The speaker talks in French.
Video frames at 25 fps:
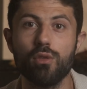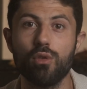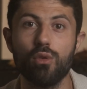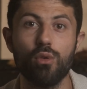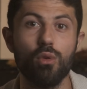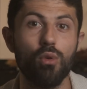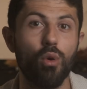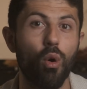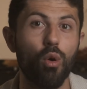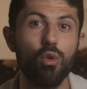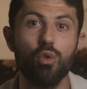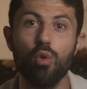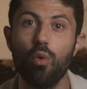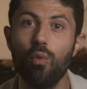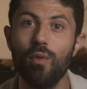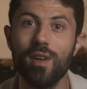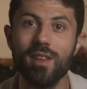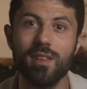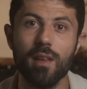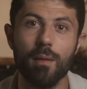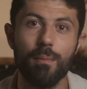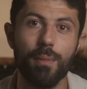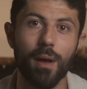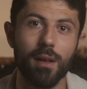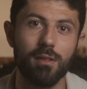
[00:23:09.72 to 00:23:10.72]
de retrouver
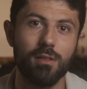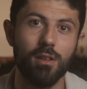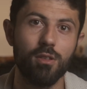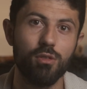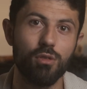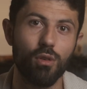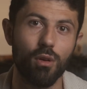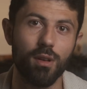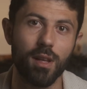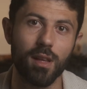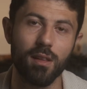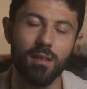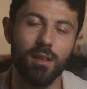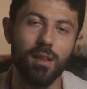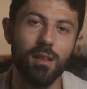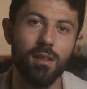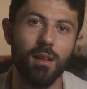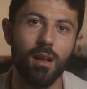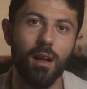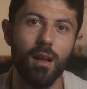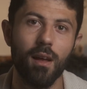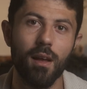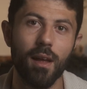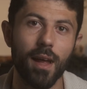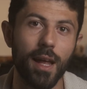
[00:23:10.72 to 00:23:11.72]
ces personnes sur LinkedIn
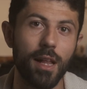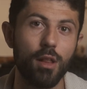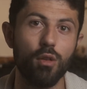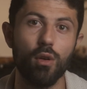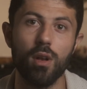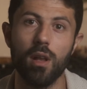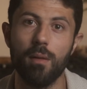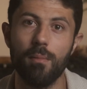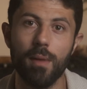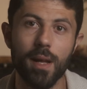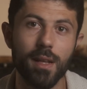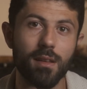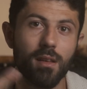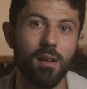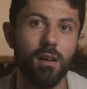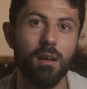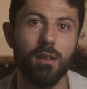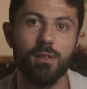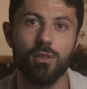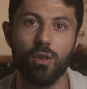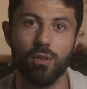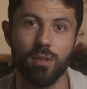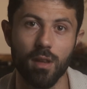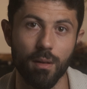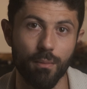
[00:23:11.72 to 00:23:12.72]
et de les mettre
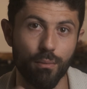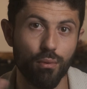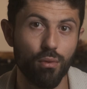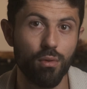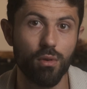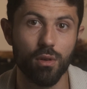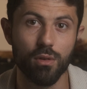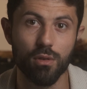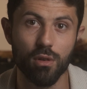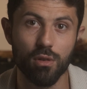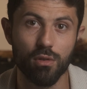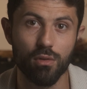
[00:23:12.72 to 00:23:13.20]
dans des boucles de